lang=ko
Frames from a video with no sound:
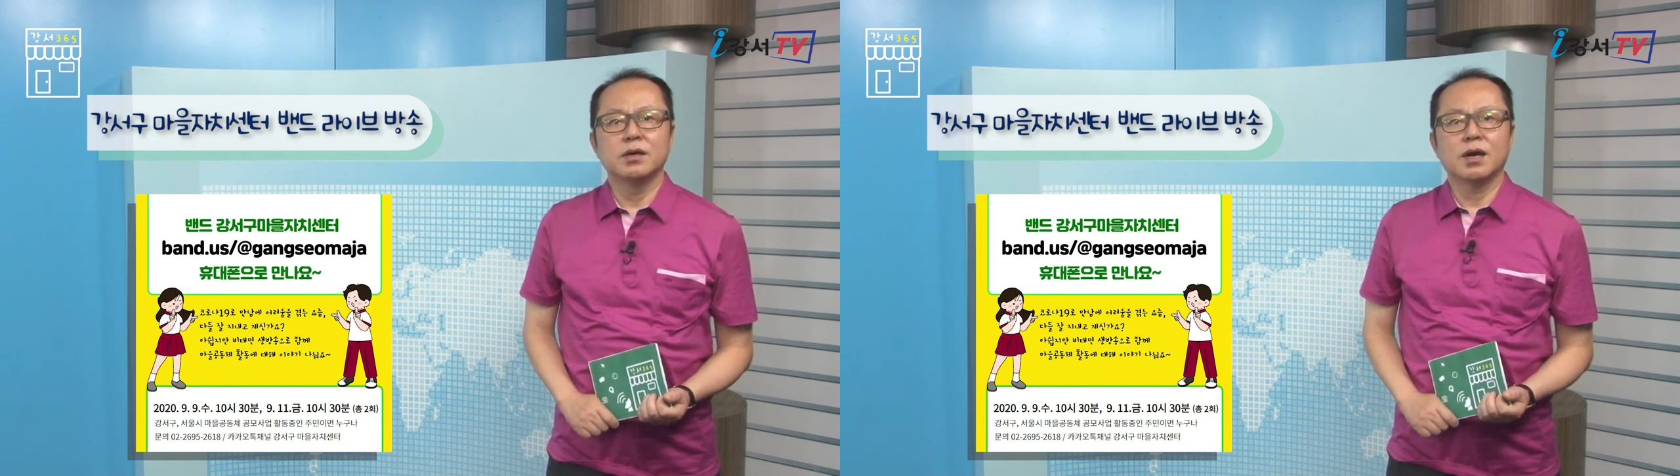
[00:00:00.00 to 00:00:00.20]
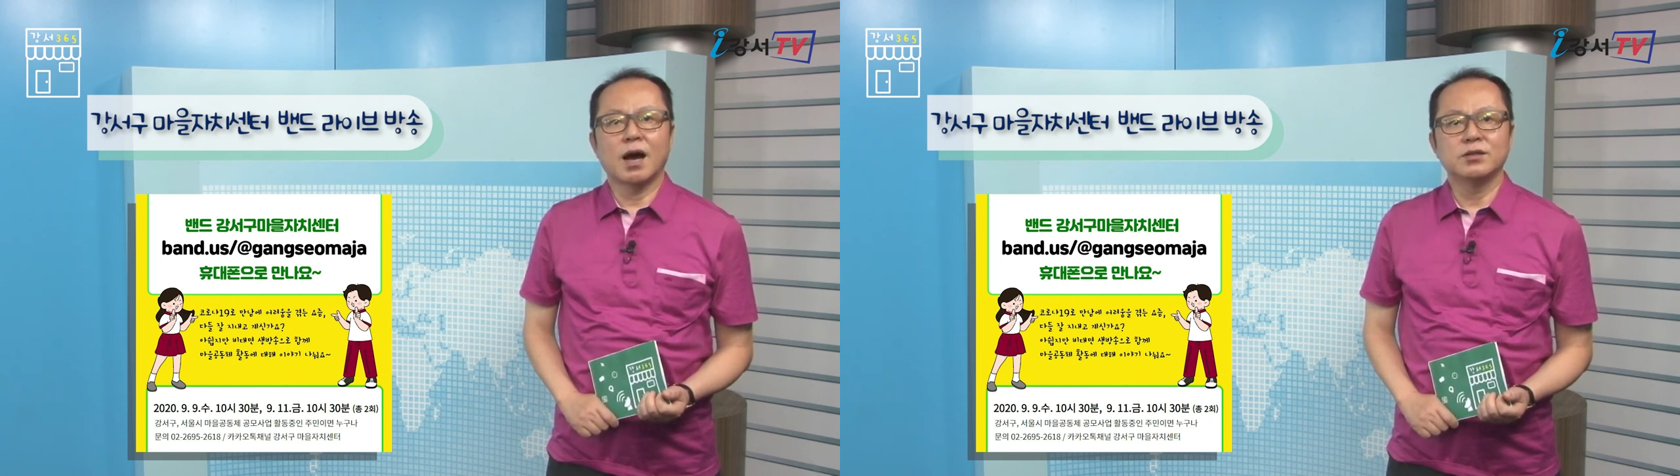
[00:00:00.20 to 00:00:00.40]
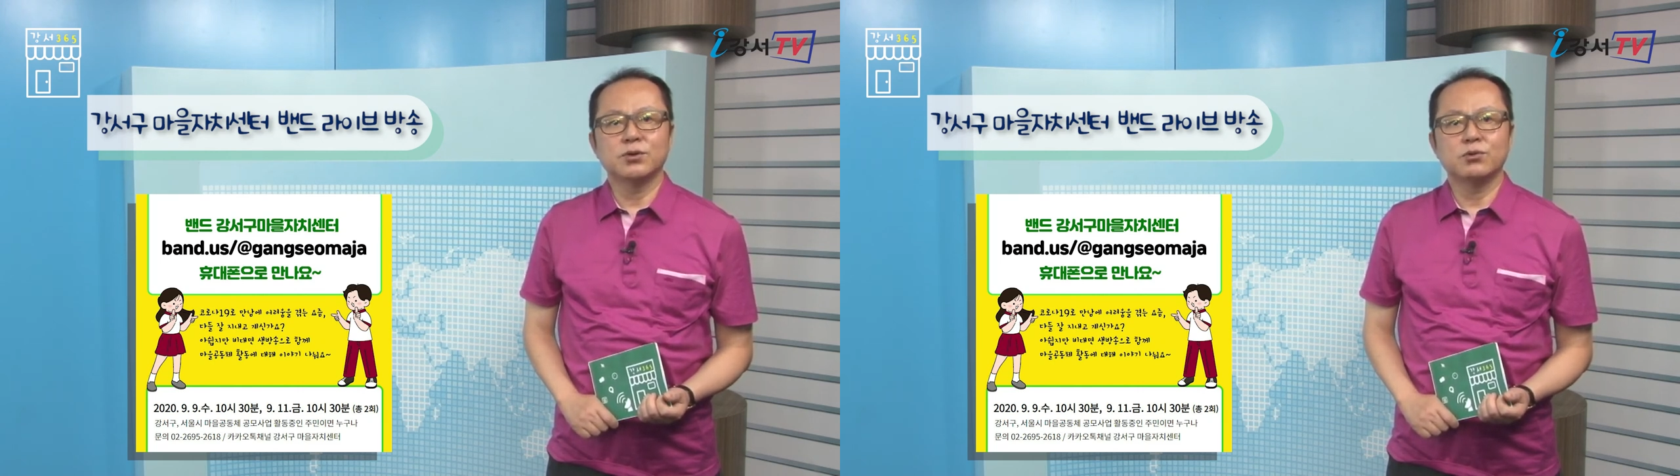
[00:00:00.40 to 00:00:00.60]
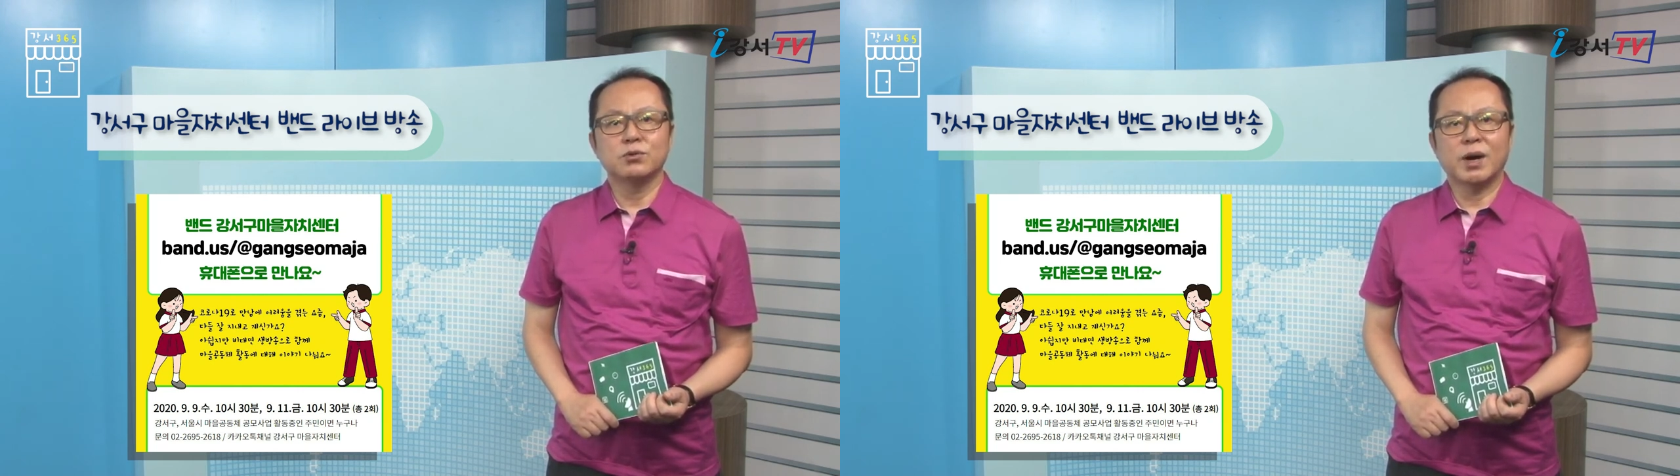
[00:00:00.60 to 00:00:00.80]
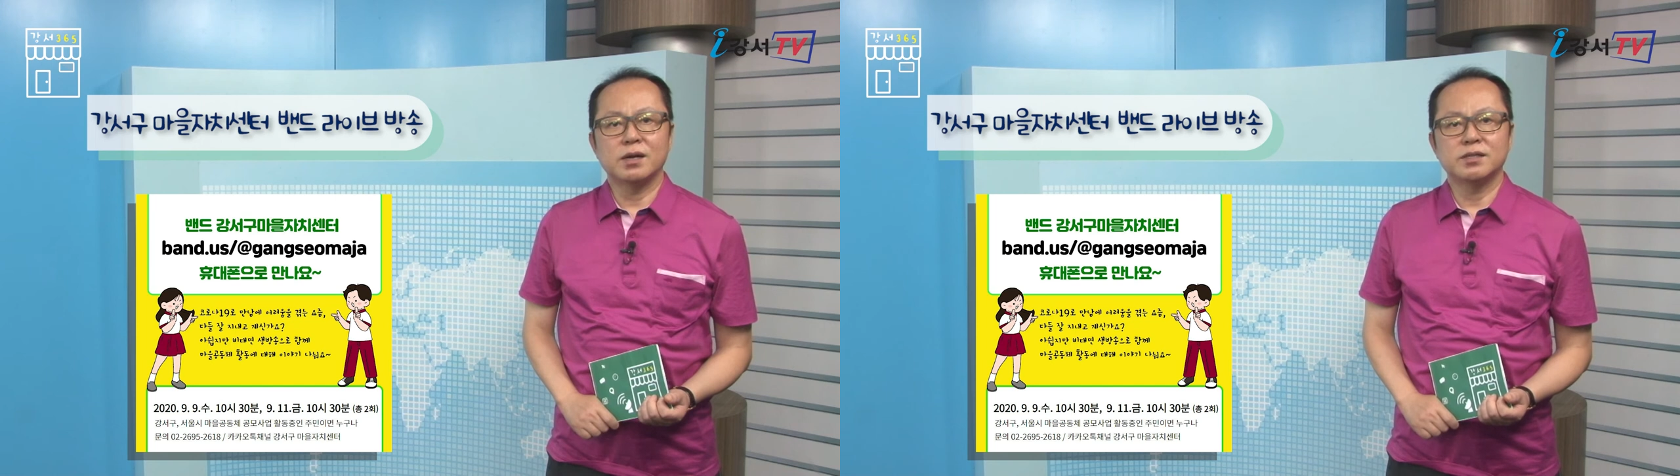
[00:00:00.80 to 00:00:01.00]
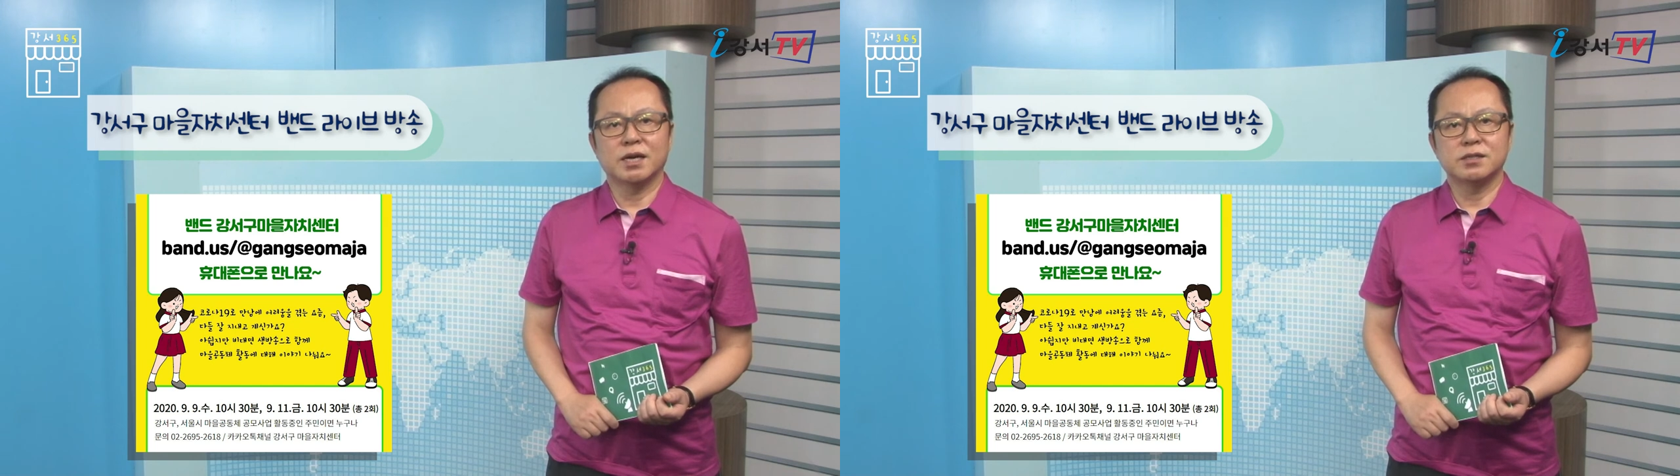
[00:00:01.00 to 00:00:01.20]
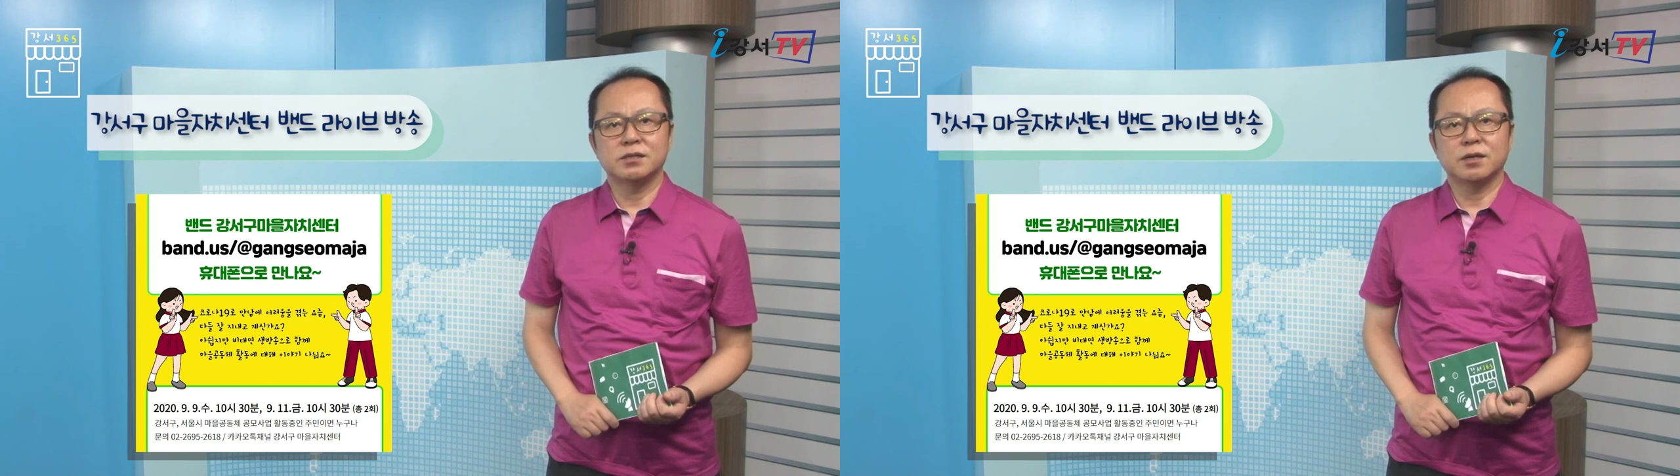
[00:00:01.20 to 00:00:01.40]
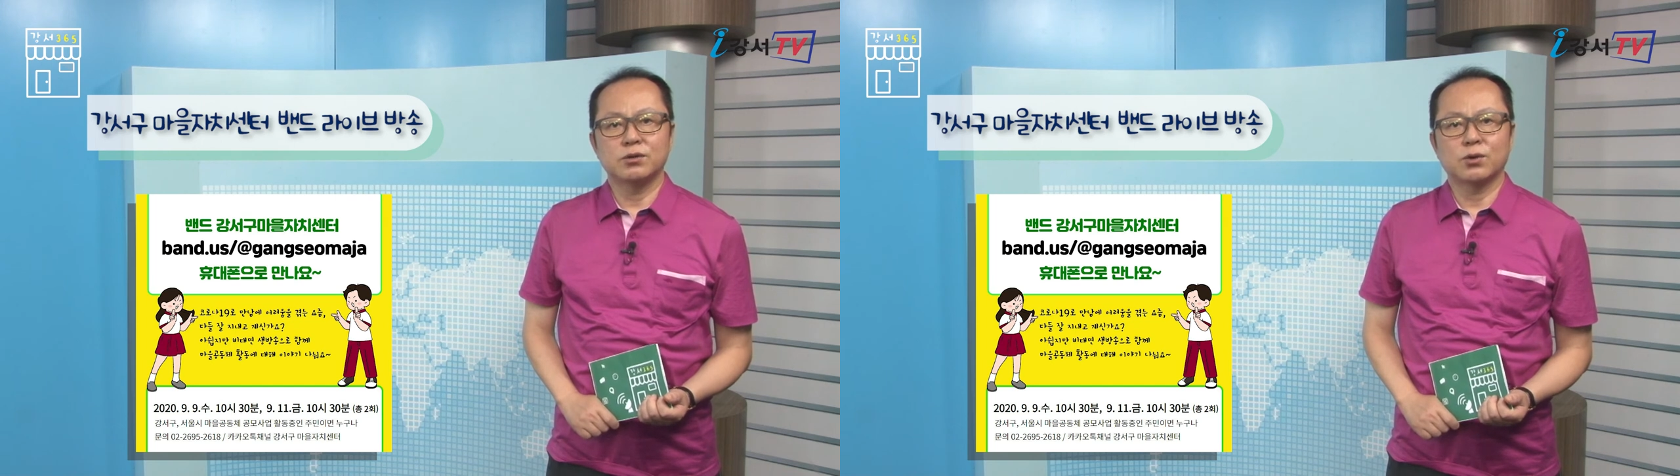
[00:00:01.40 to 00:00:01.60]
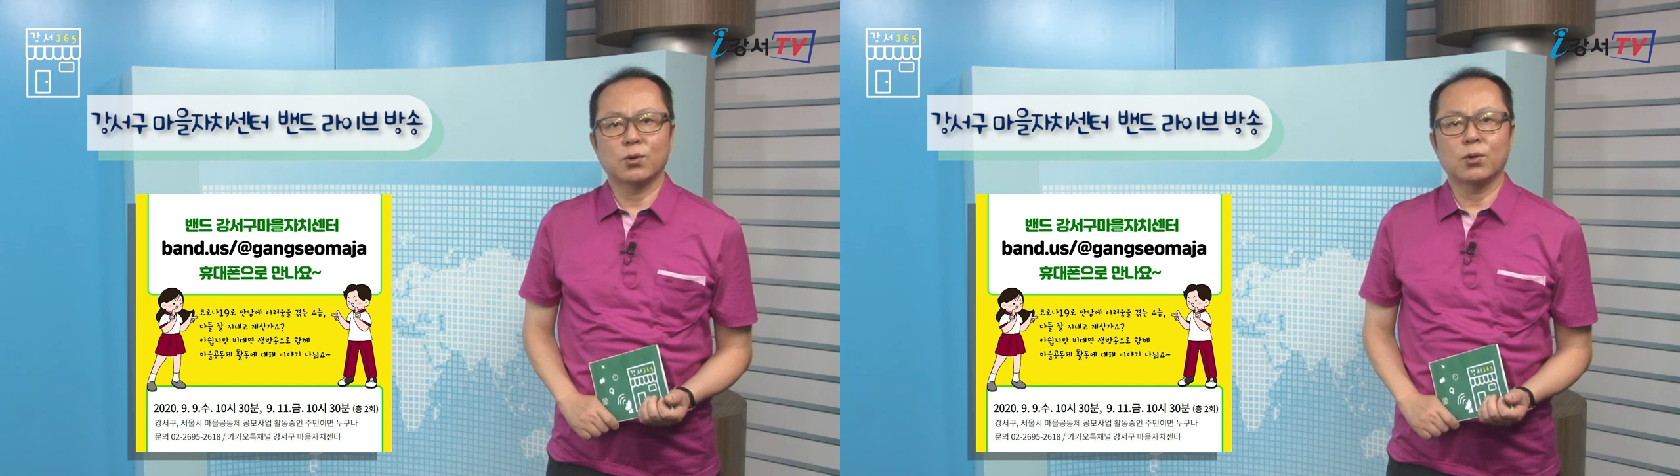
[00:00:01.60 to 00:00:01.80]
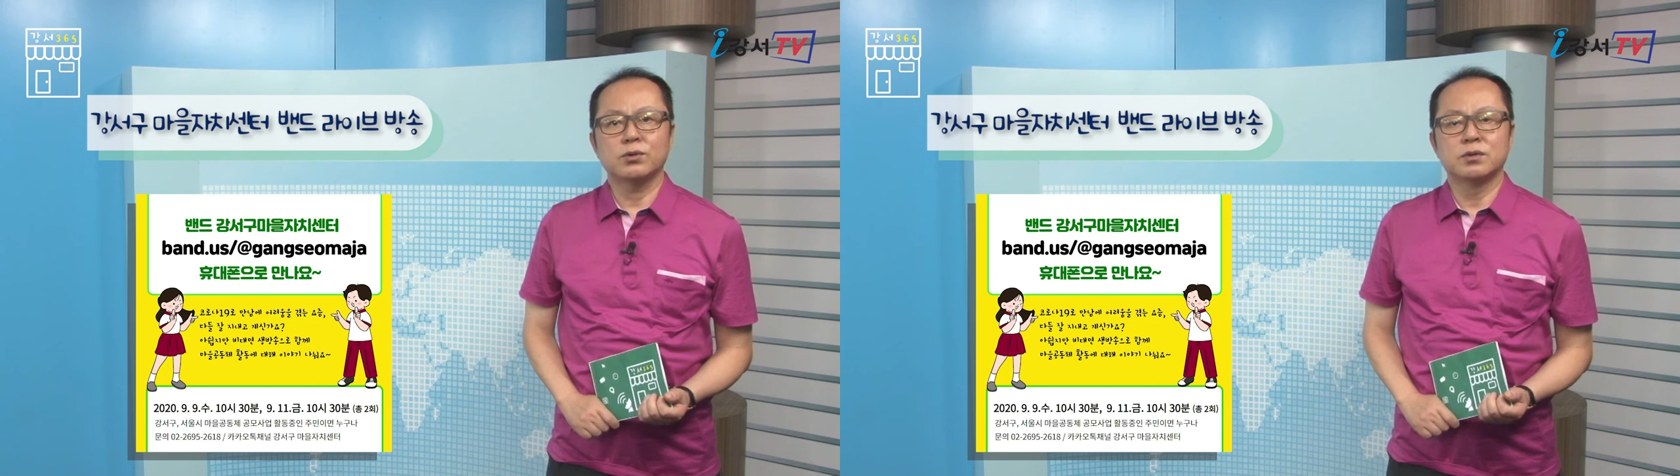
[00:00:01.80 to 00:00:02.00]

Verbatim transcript: 강서구 마을 자치센터로